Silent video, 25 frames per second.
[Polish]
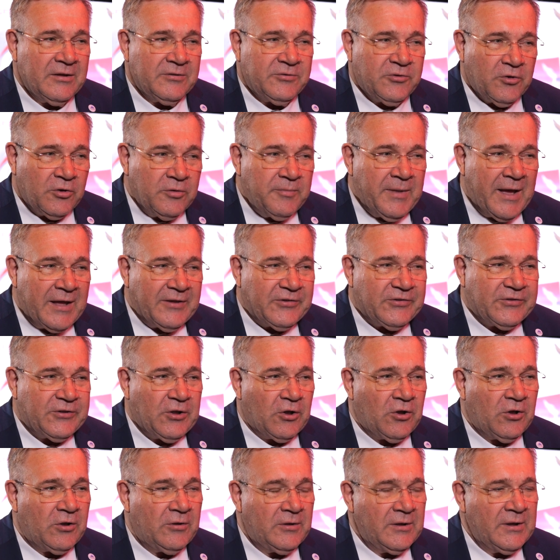
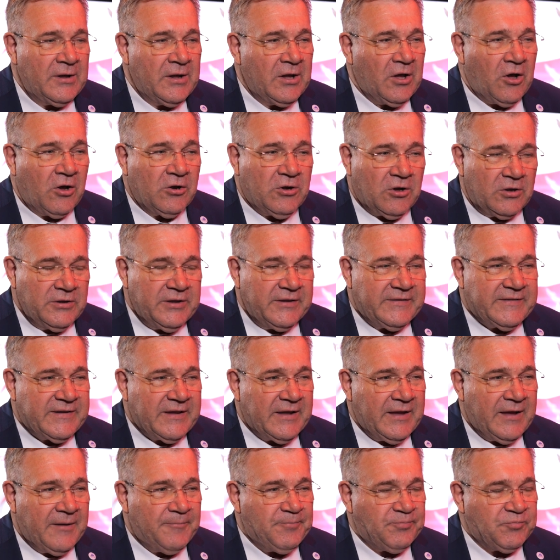Trójmiasto,
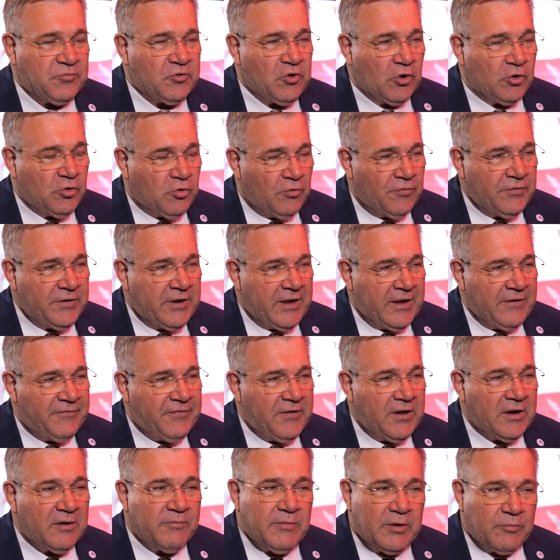okolice to głównie
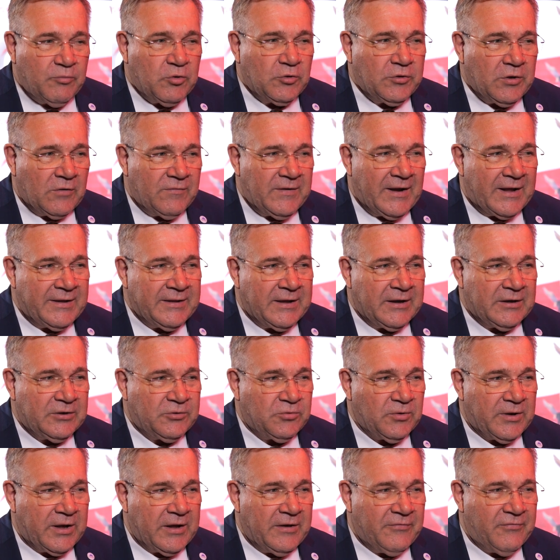firmy budowlane,
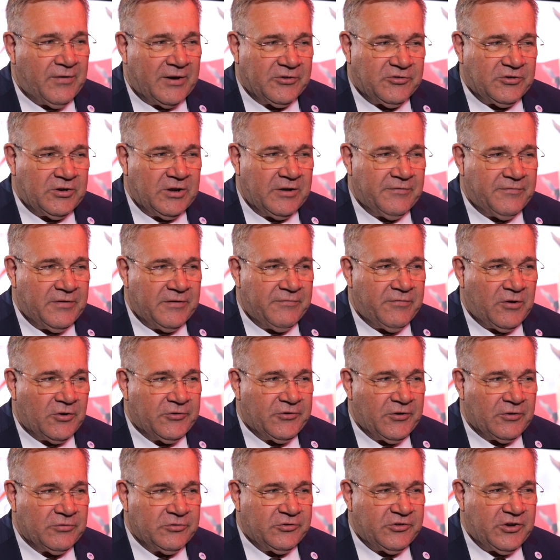które właśnie
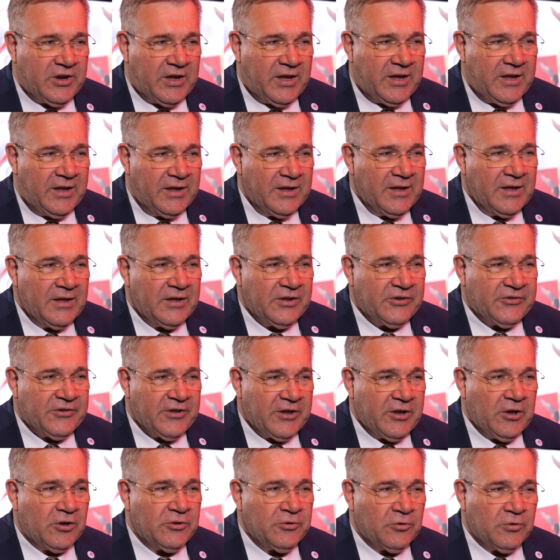wywodzą się z
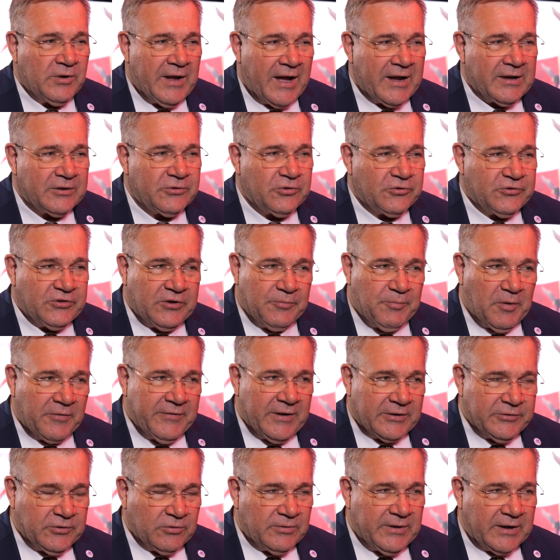rejonu Kartus i
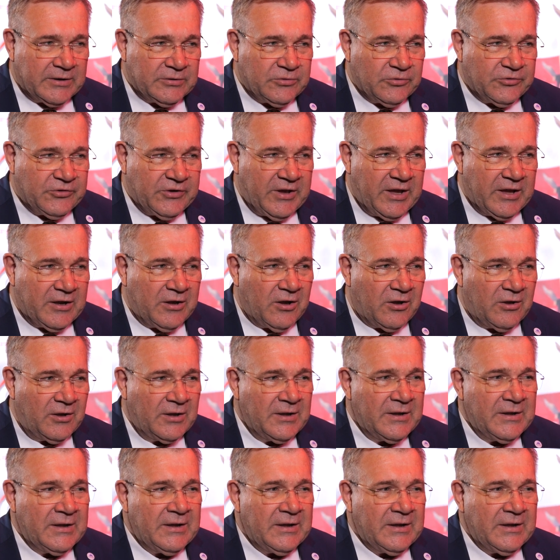powiatu kartuskiego.